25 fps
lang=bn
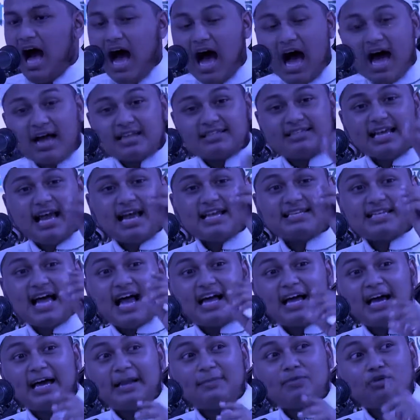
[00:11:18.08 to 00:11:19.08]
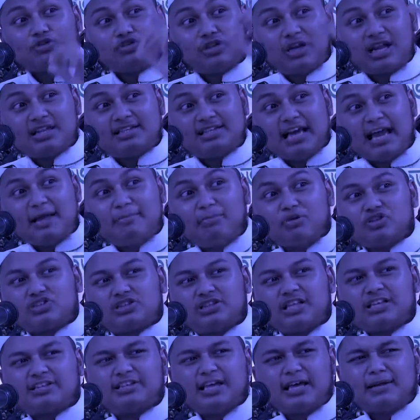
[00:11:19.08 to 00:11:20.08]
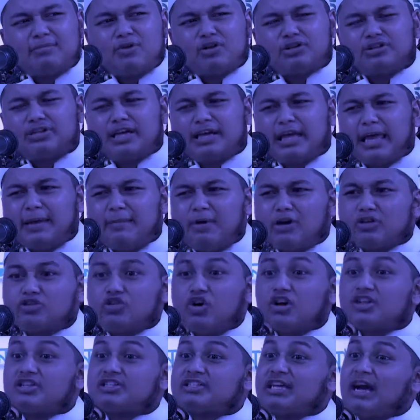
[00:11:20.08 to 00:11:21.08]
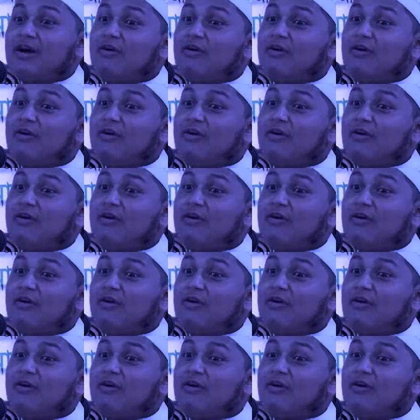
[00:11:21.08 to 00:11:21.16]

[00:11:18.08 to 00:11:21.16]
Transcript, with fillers: আর যেই জায়গার ভিতরে যেই মজলিসের মধ্যে গিবত হচ্ছে